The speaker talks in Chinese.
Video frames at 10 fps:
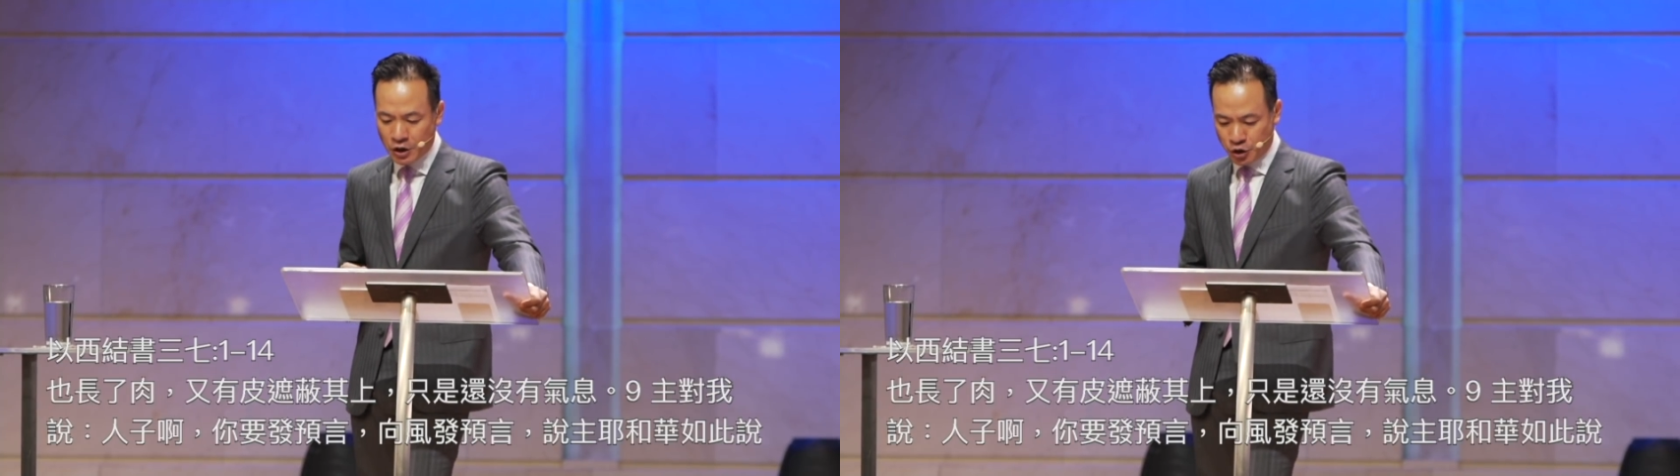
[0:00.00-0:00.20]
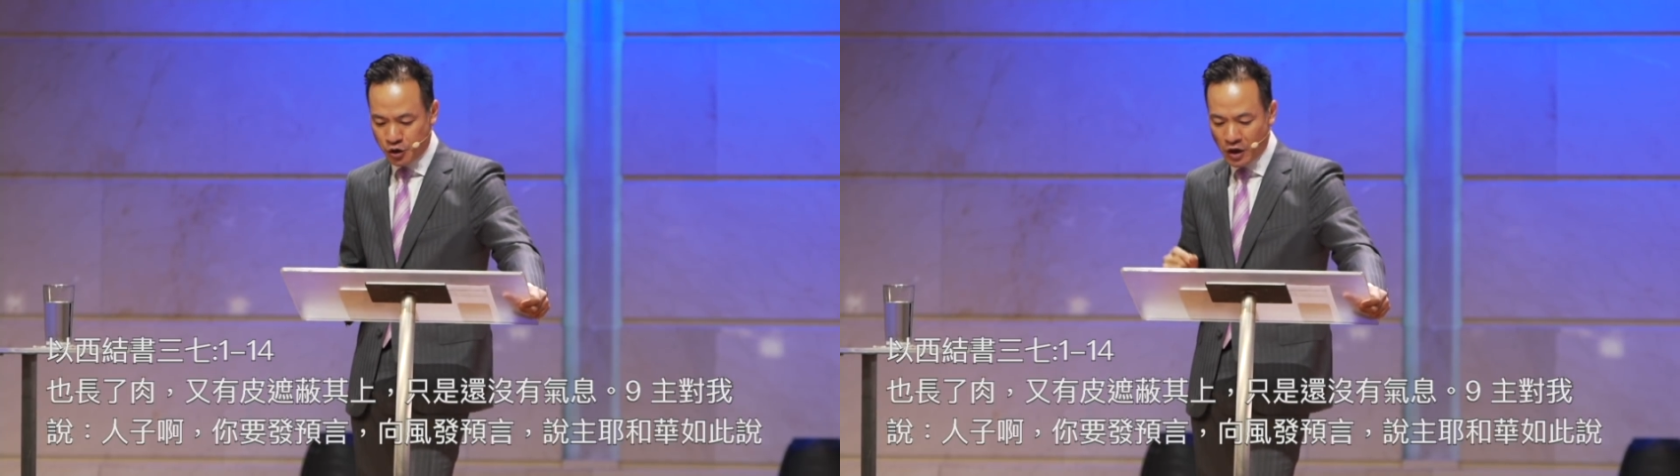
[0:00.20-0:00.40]

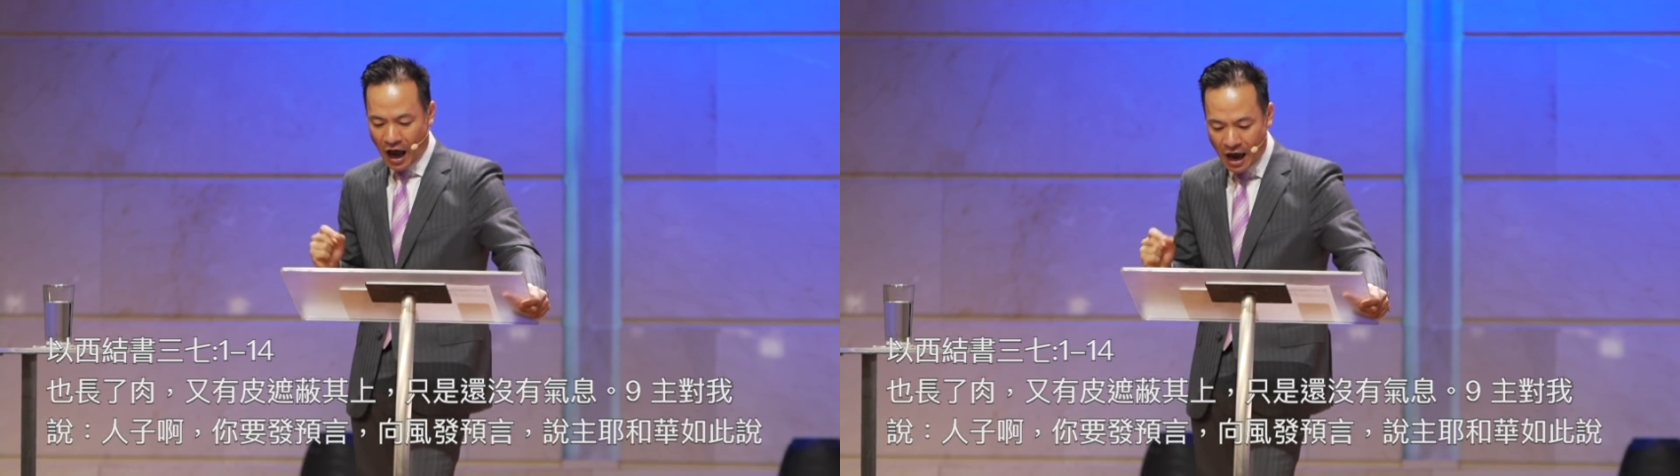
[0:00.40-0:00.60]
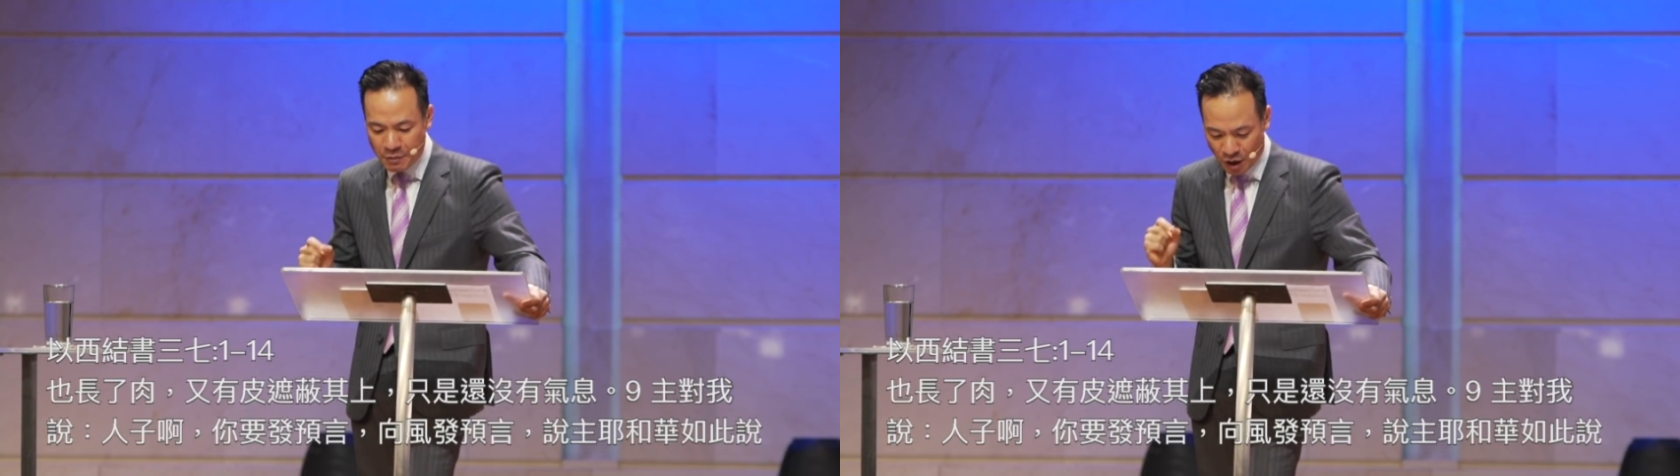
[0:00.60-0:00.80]
只是
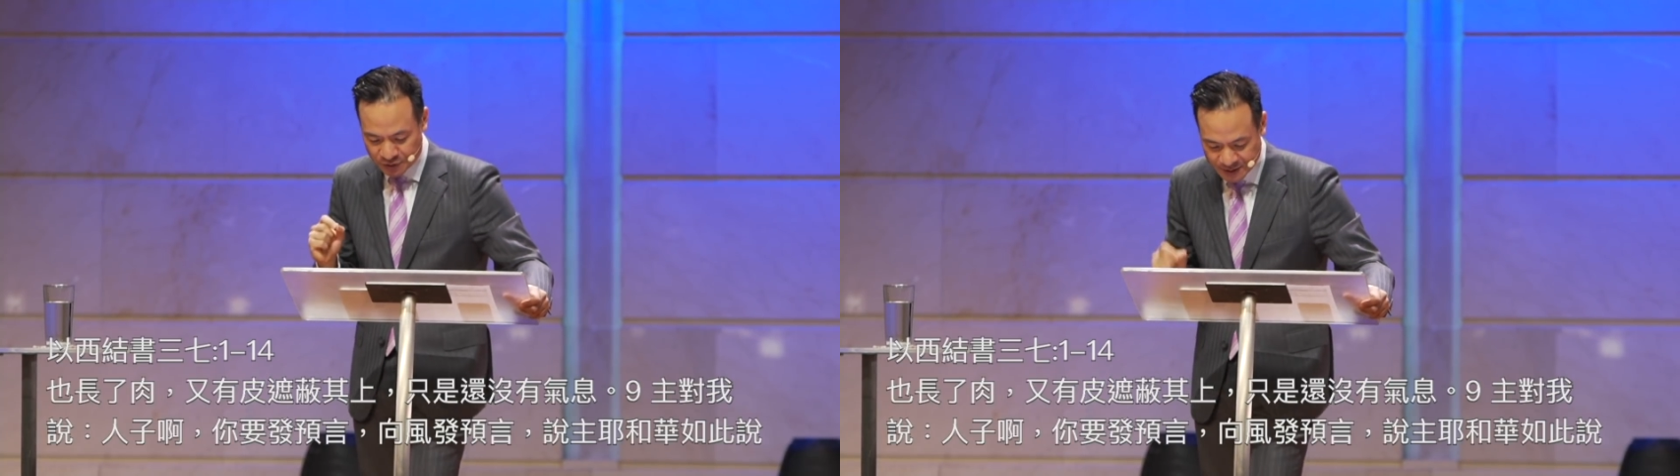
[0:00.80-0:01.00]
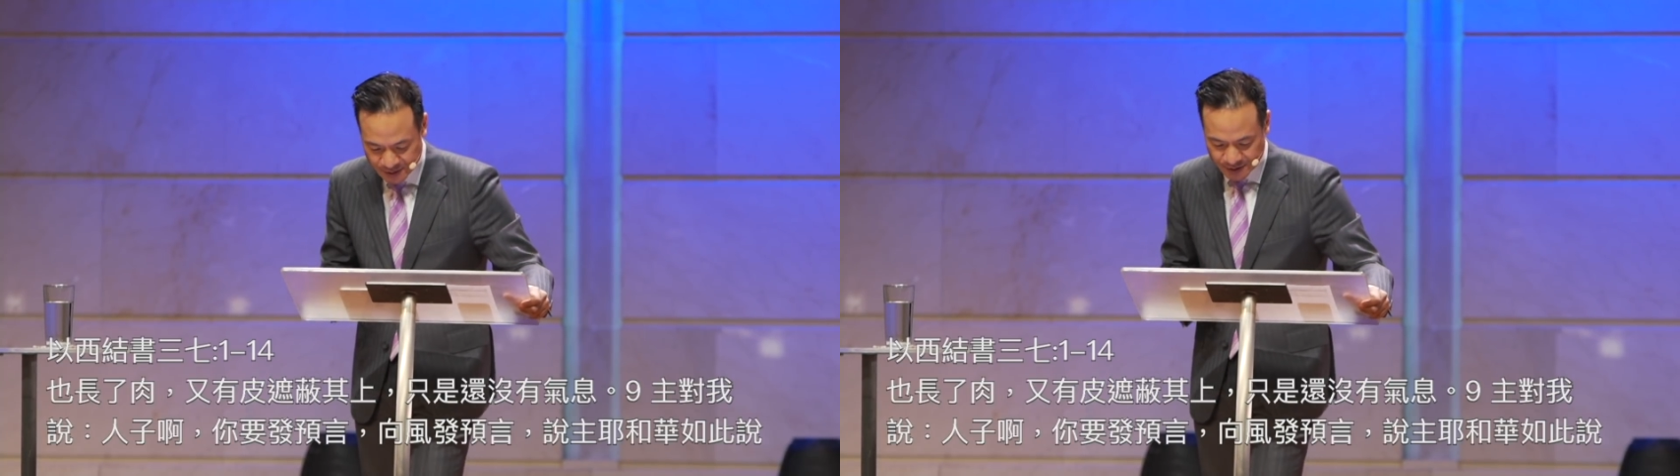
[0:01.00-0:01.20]
还没有
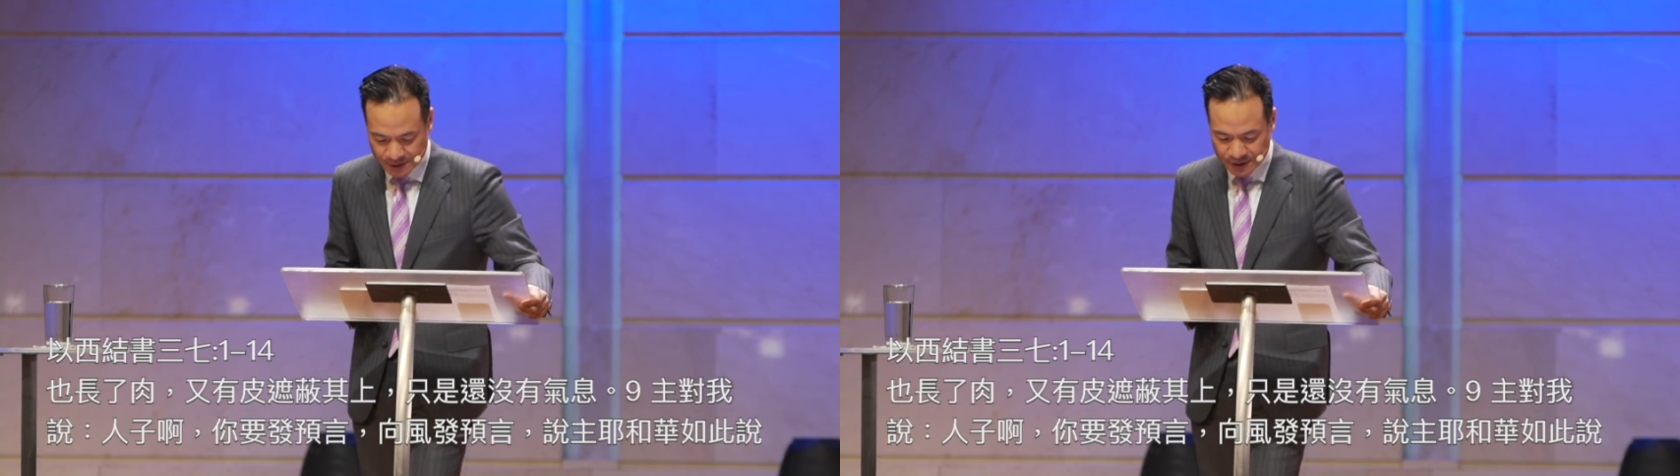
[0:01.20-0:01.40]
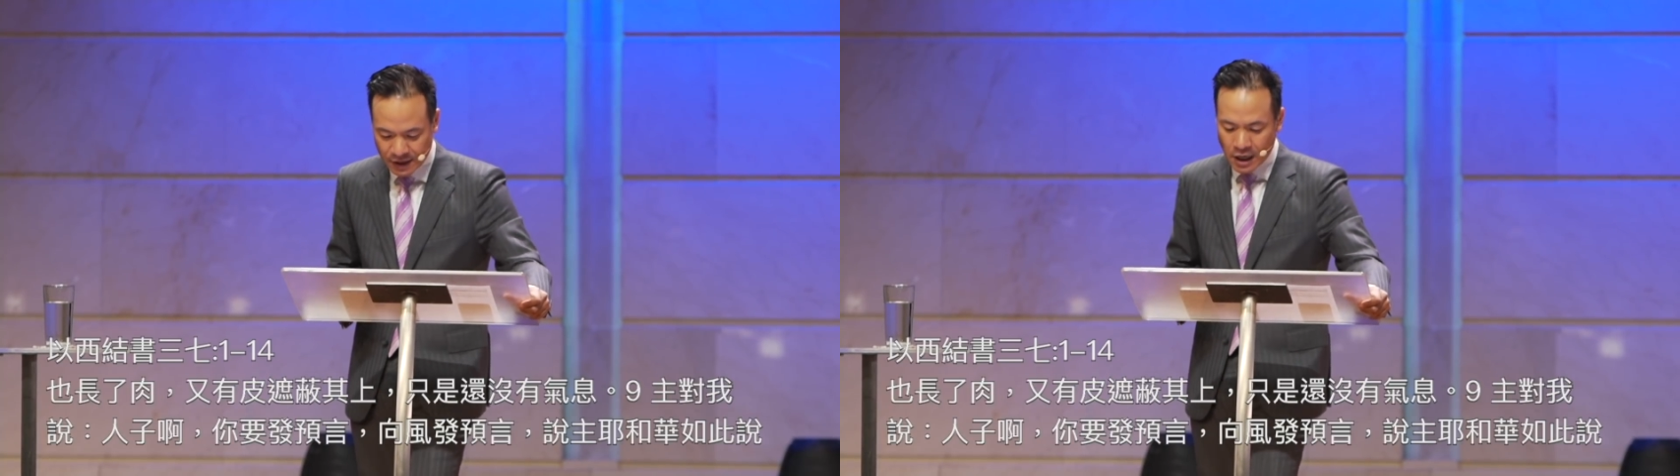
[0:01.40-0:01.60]
气
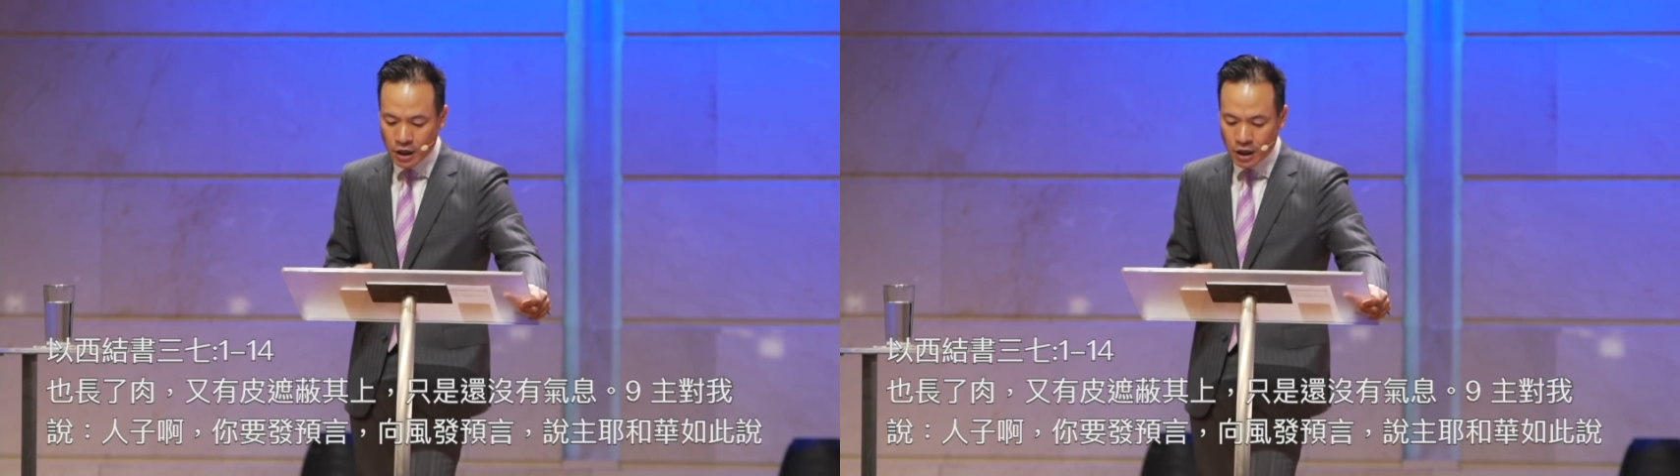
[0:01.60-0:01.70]
息。